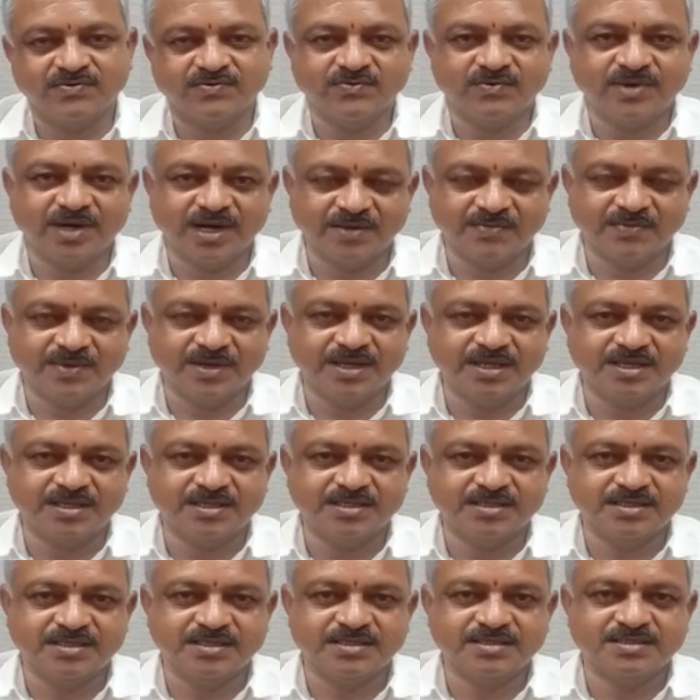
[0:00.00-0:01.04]
వాడపల్లి
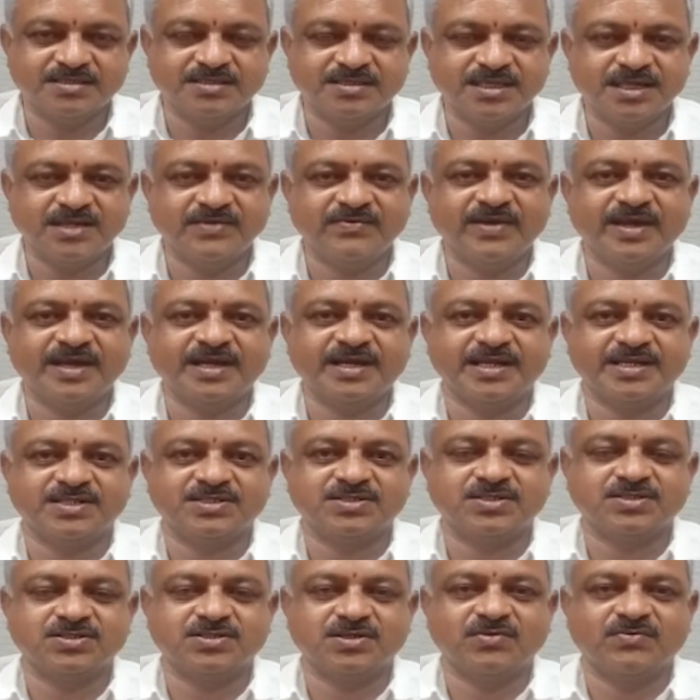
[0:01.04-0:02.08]
శ్రీ
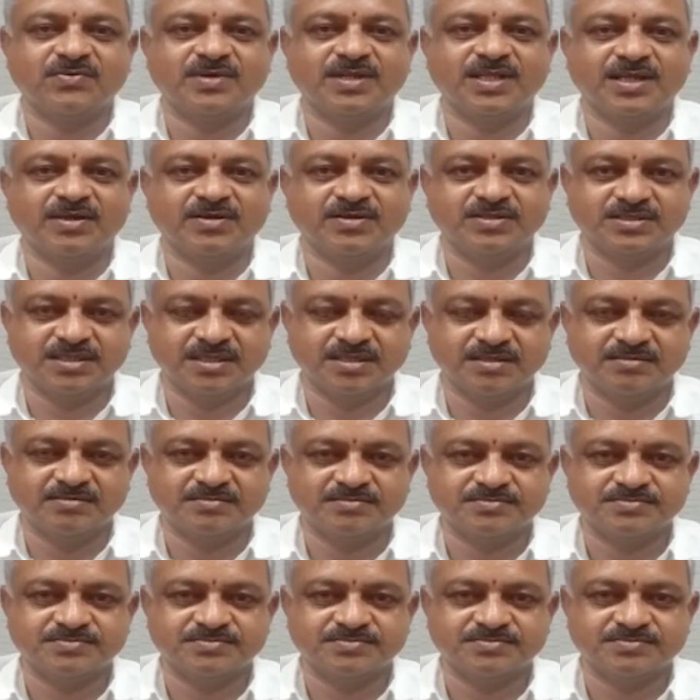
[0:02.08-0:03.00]
వెంకటేశ్వర స్వామివారి దేవస్థానం